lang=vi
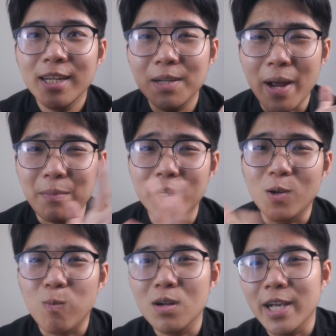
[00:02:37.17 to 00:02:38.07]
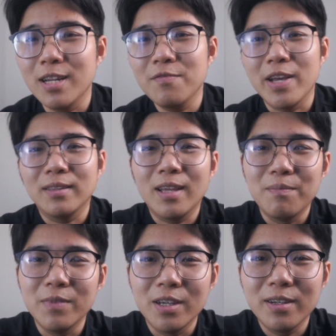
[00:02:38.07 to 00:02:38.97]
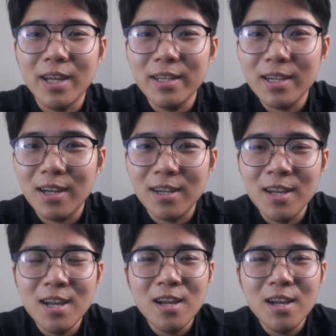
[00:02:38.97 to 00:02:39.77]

thì bạn mình cũng có nghĩ đến việc tìm những cái uh,